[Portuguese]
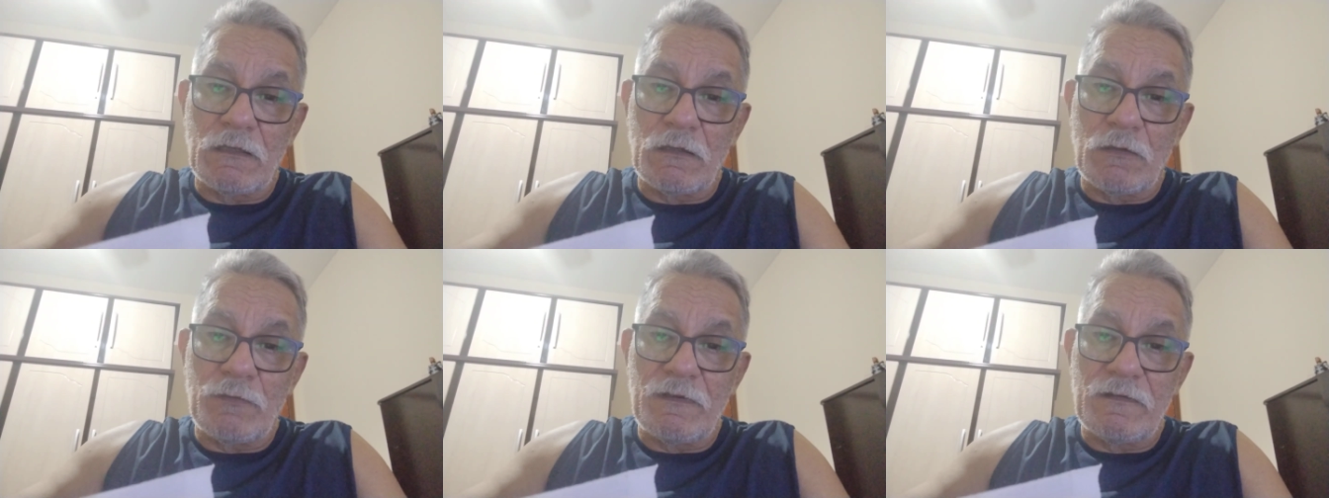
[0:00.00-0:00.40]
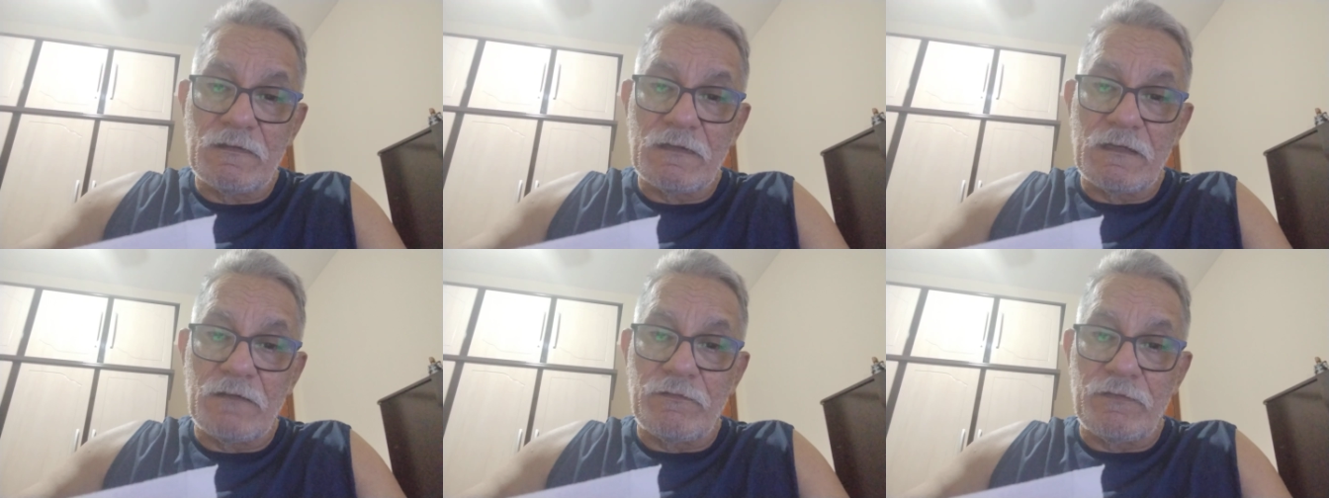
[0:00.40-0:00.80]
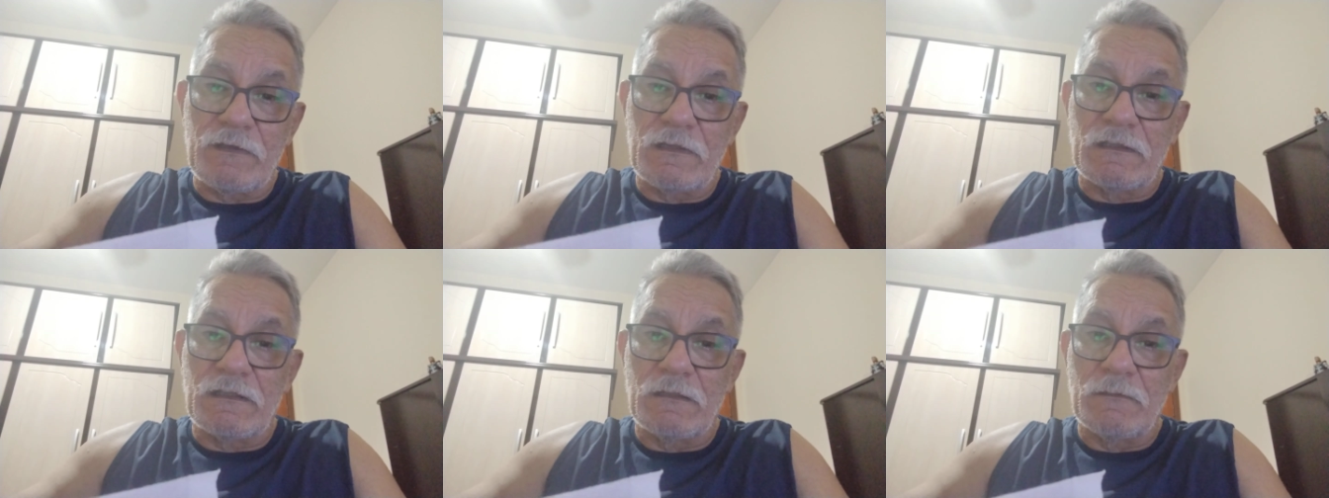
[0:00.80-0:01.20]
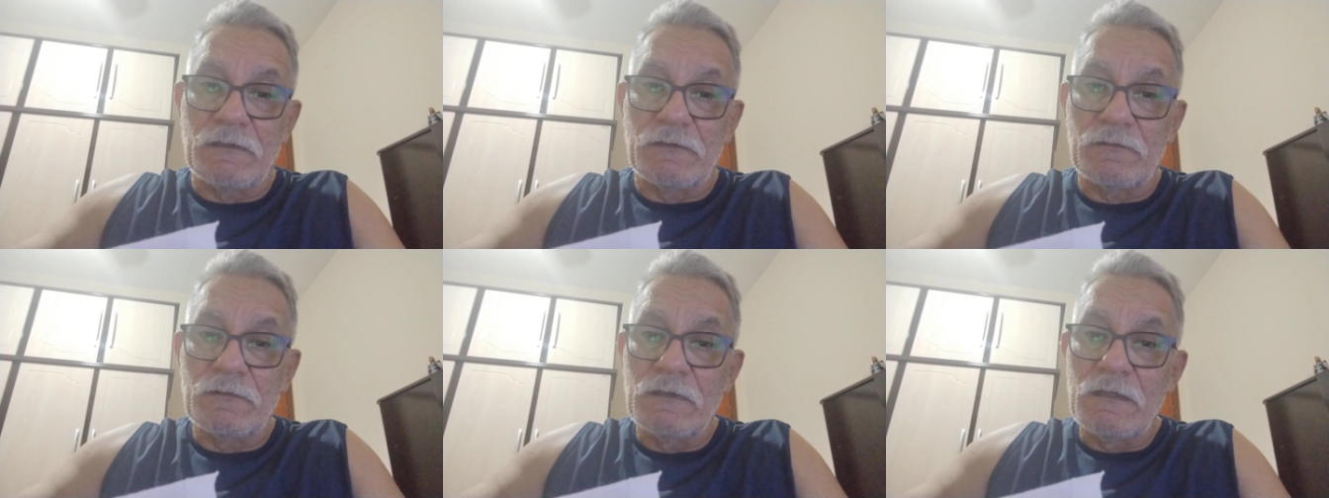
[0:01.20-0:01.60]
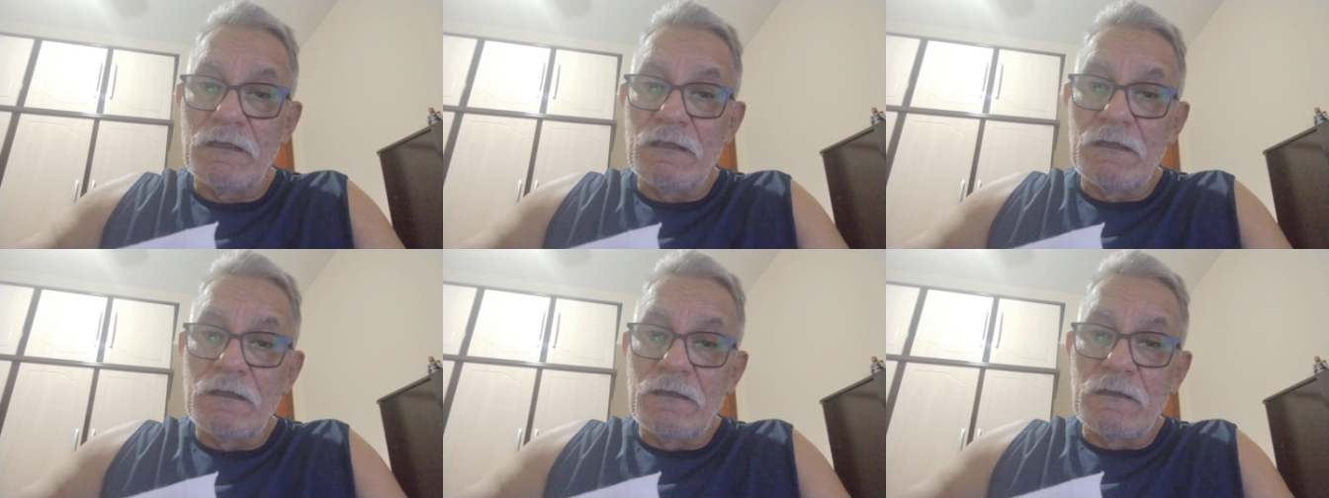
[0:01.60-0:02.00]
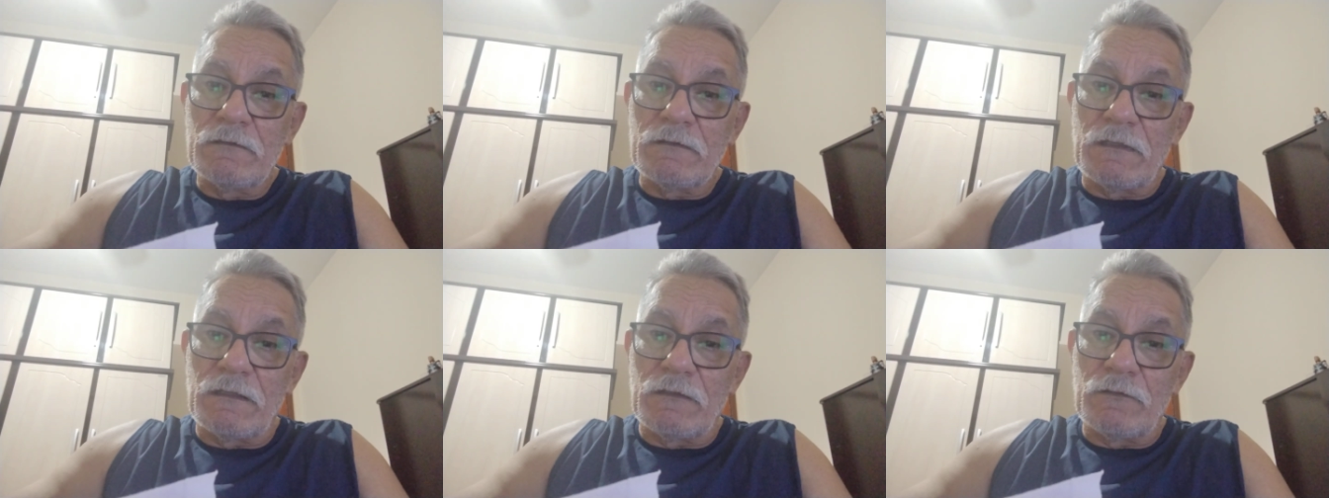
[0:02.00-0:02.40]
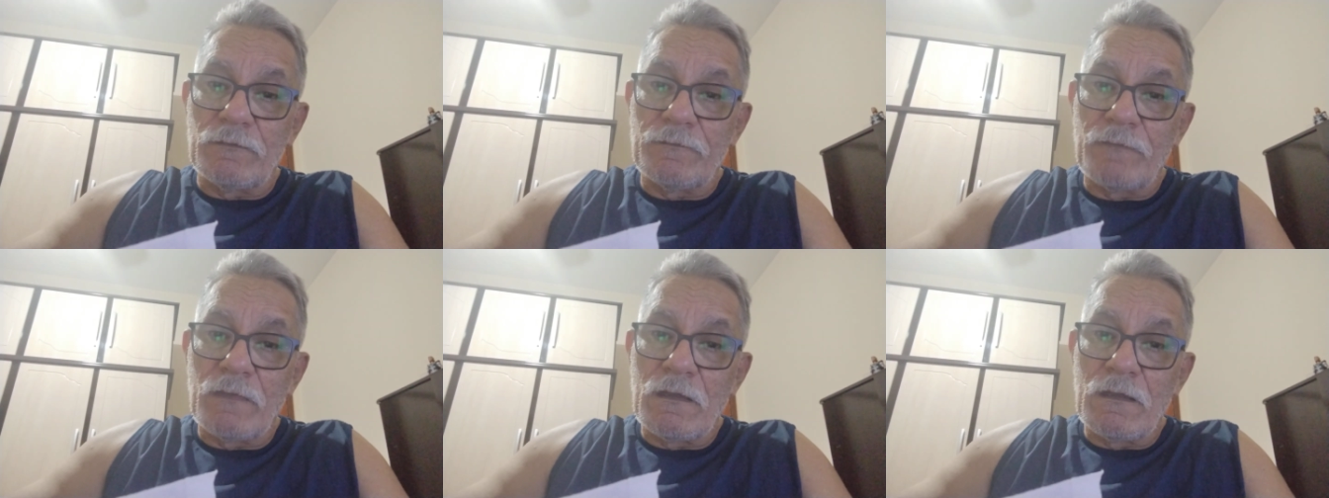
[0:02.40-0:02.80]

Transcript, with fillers: que eu escrevi aqui, mano. Entendeu?